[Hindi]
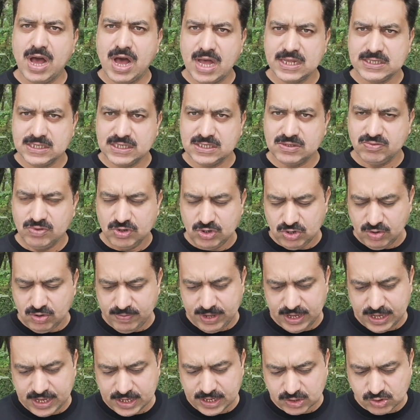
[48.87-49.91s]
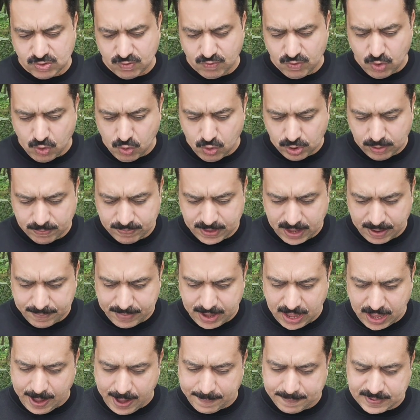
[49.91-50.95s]
आज की इस वीडियो में एक तो वो
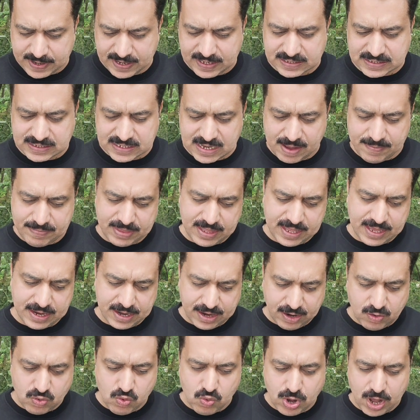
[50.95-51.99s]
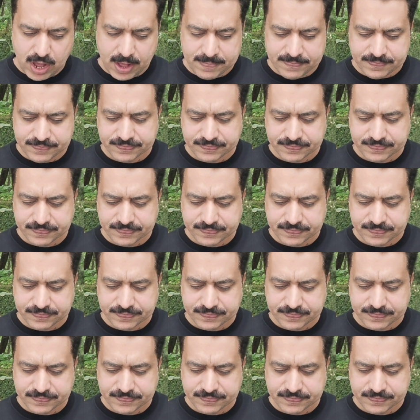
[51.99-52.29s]
हुक्मनामा आपके सामने रखूंगा